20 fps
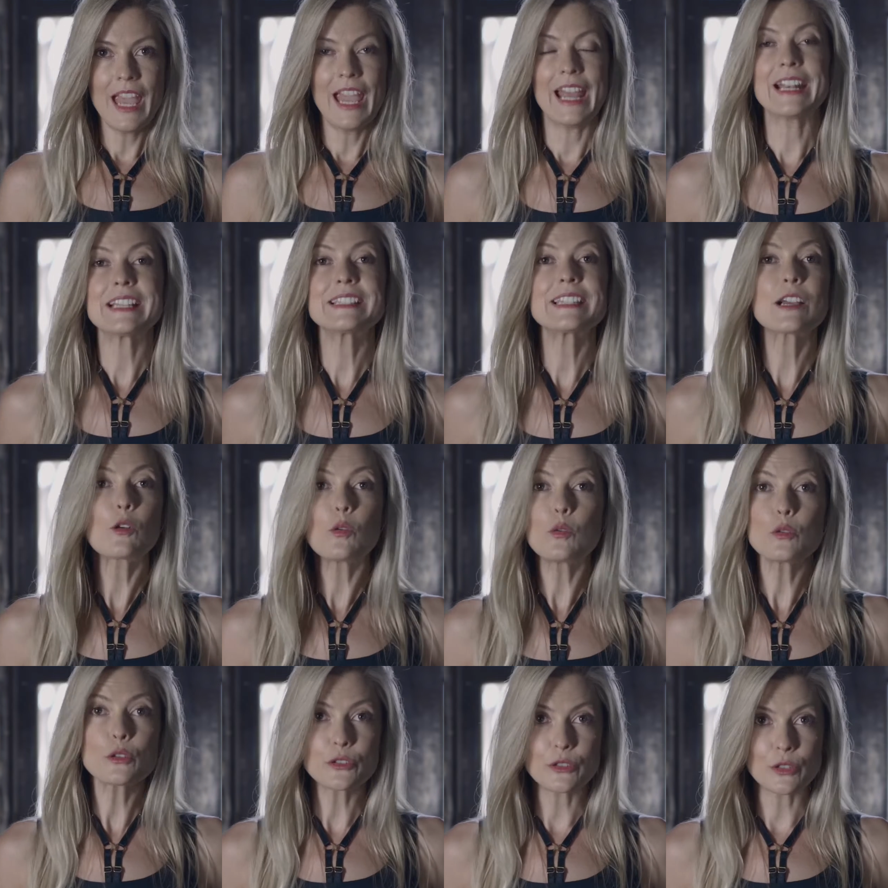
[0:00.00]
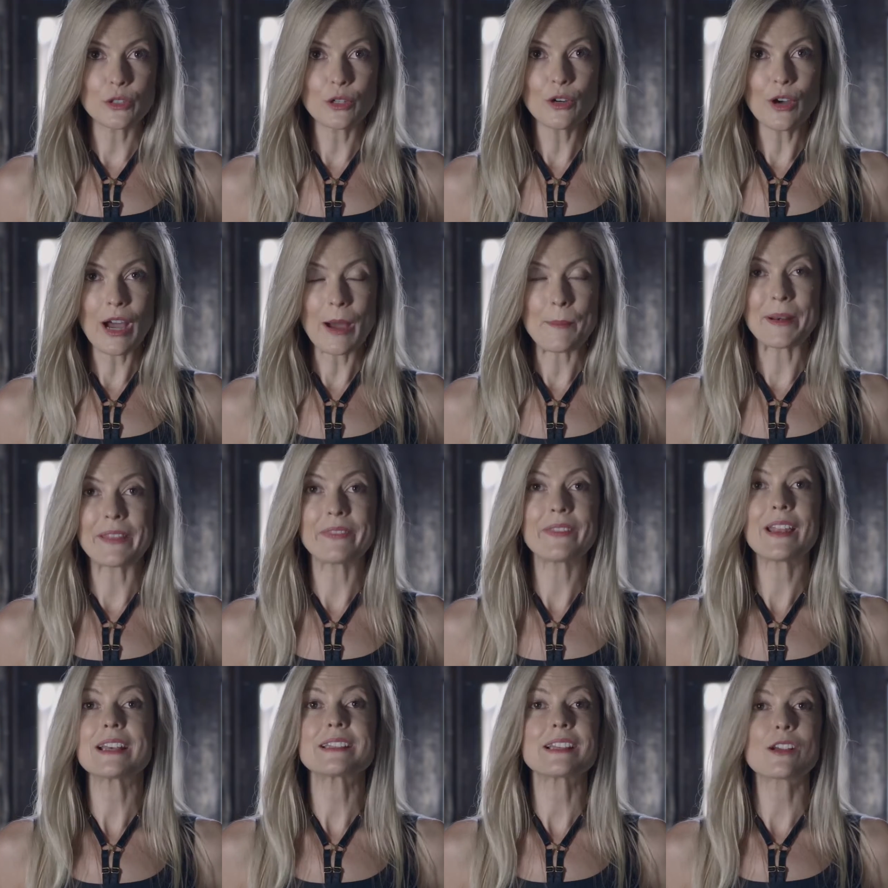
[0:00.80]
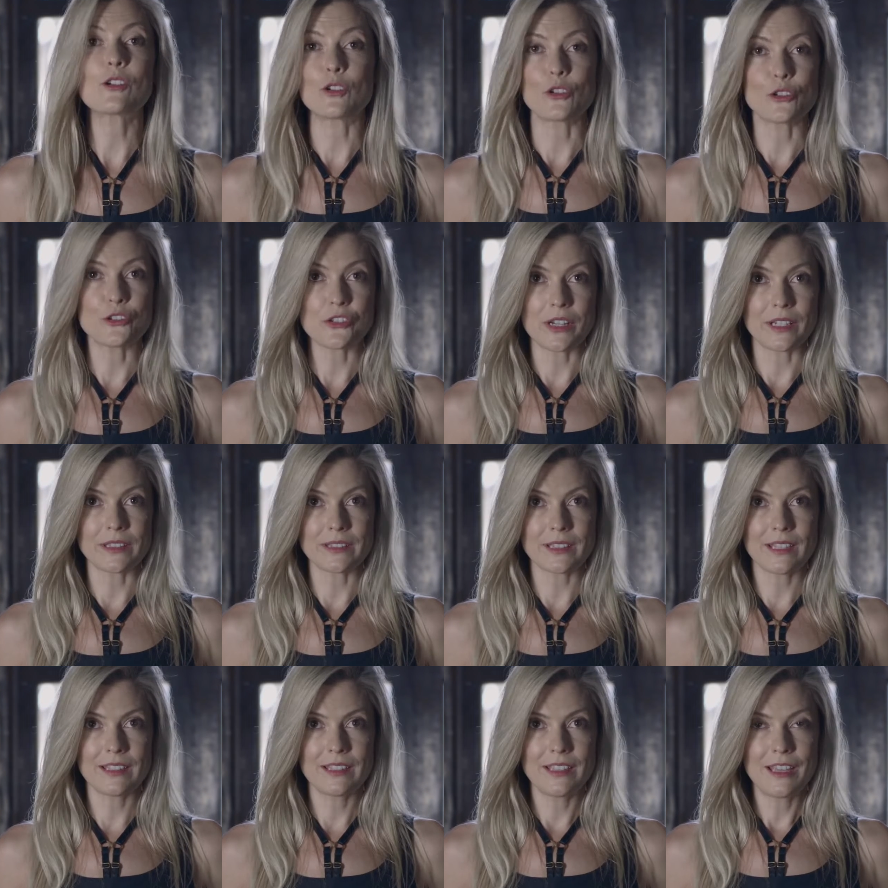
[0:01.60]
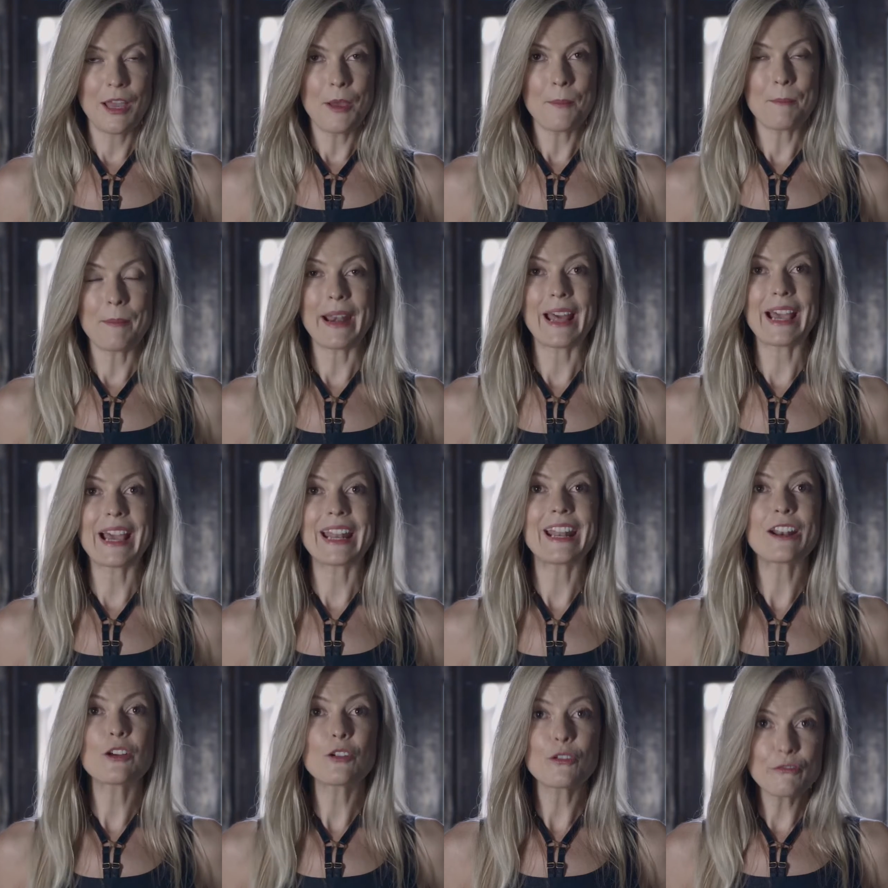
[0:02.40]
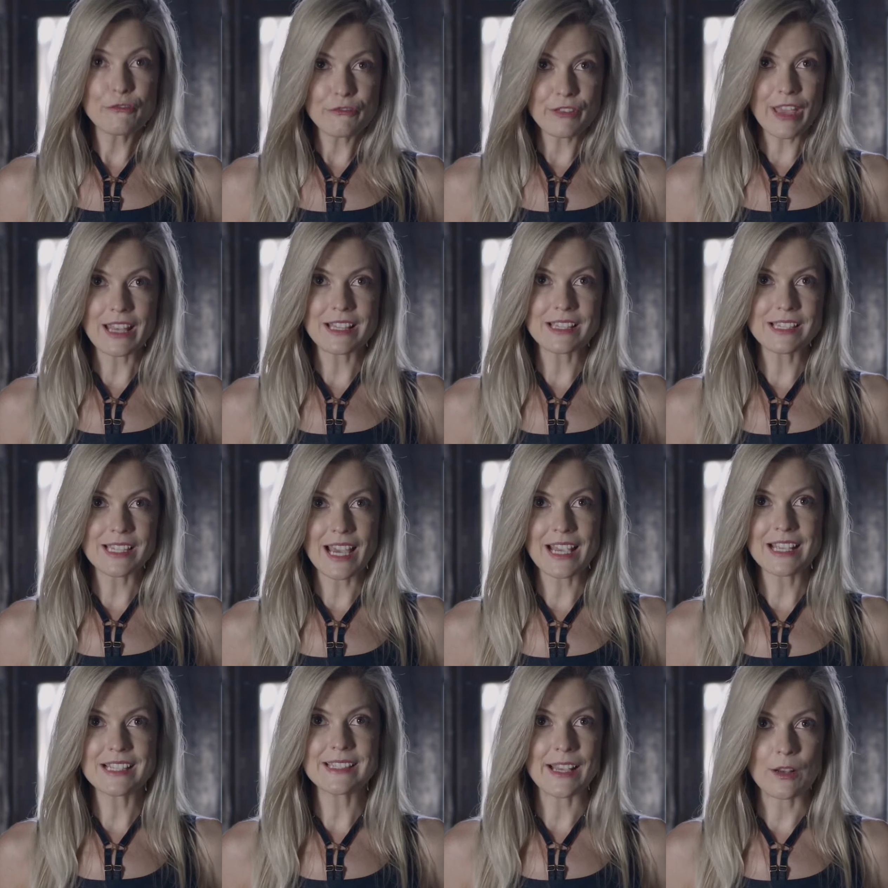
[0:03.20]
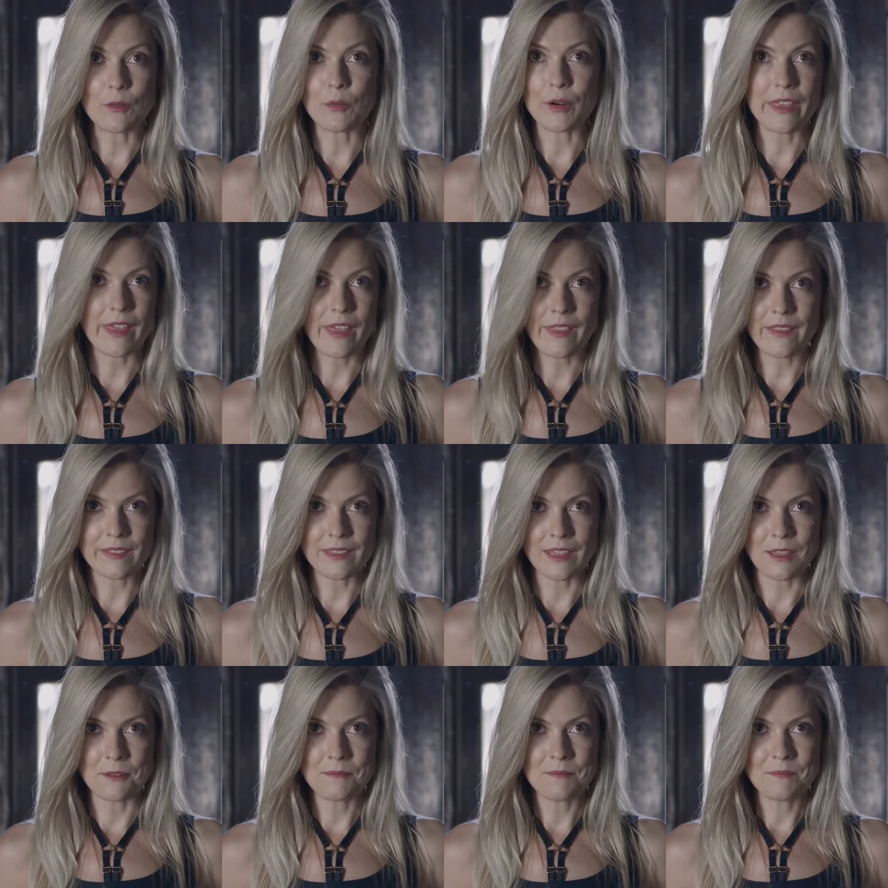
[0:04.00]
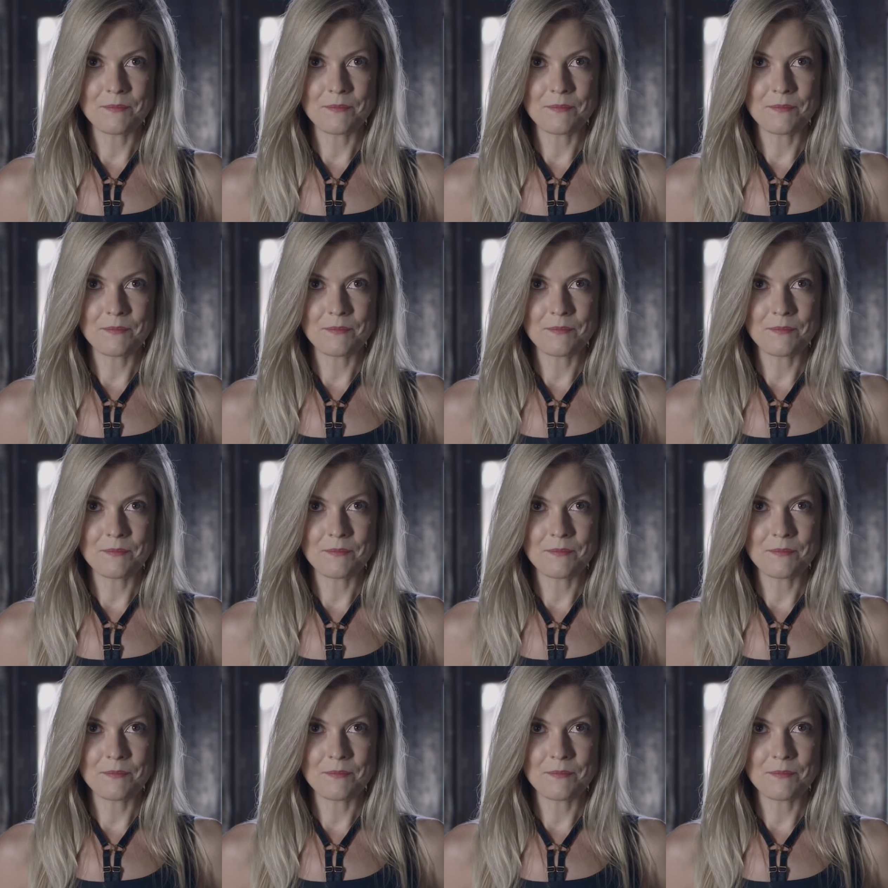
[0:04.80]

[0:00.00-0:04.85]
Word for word: En este curso aprenderás a conocerte para ganar confianza y seguridad en ti.